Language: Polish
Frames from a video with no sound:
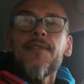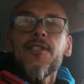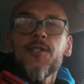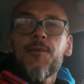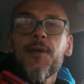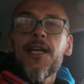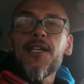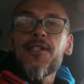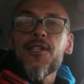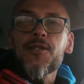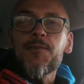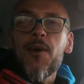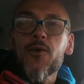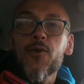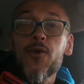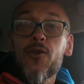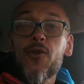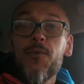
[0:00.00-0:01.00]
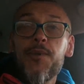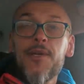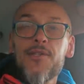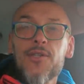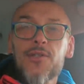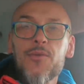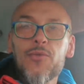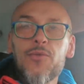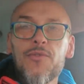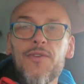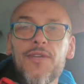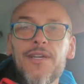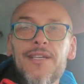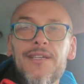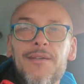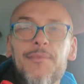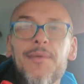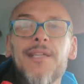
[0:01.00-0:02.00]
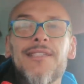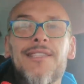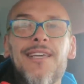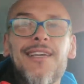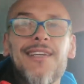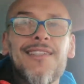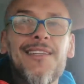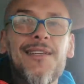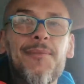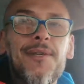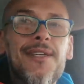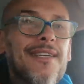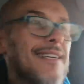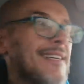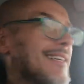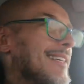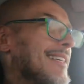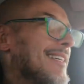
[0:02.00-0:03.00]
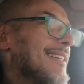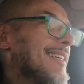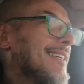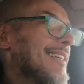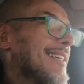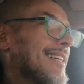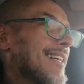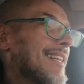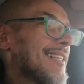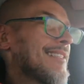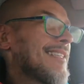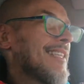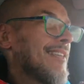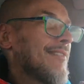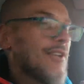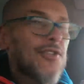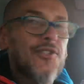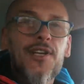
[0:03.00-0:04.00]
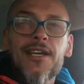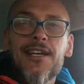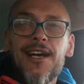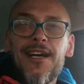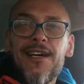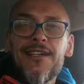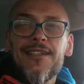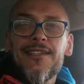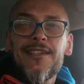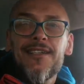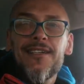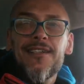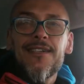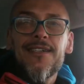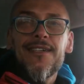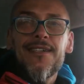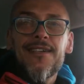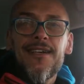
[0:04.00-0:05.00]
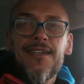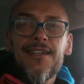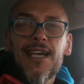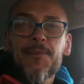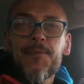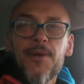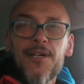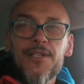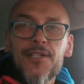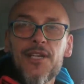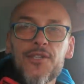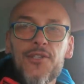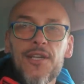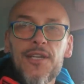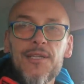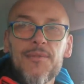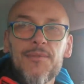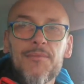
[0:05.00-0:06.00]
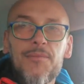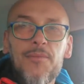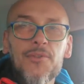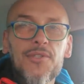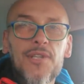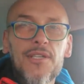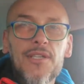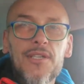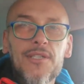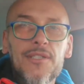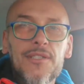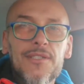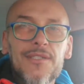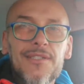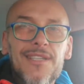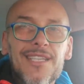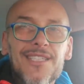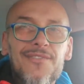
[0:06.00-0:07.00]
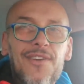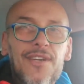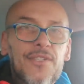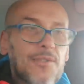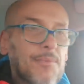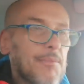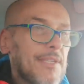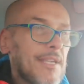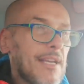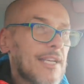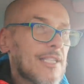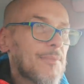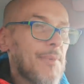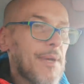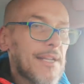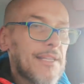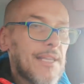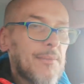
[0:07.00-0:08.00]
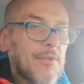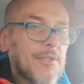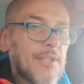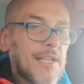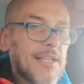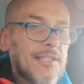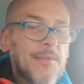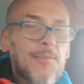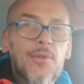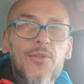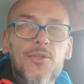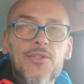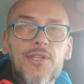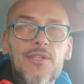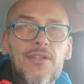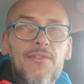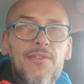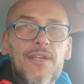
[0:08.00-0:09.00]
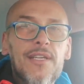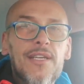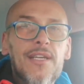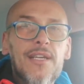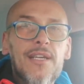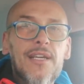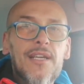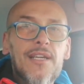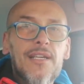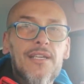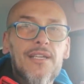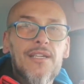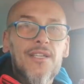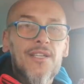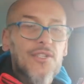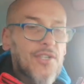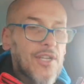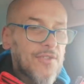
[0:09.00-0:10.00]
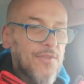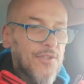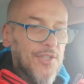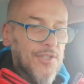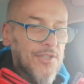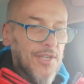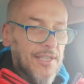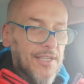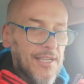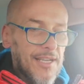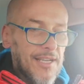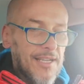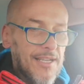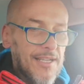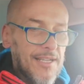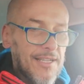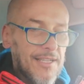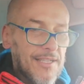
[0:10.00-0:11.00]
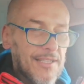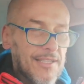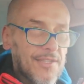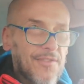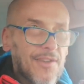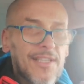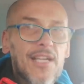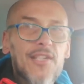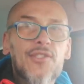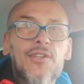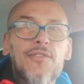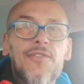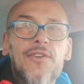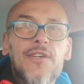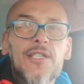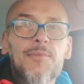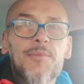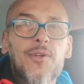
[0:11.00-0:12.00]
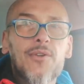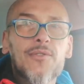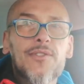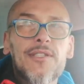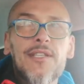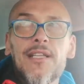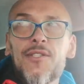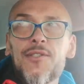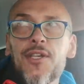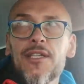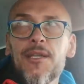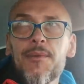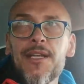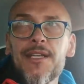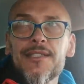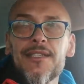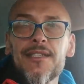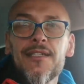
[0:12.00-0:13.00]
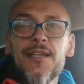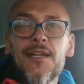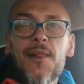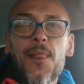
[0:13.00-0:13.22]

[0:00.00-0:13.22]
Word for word: Zbierajcie z małżonką 5 złotówy, między innymi. Grecja na Was czeka. Jak powiedzicie można nazwać mnie ekspertem od Grecji motocyklowej. 6 wycieczek, 12 wysp, kontynent 7 razy.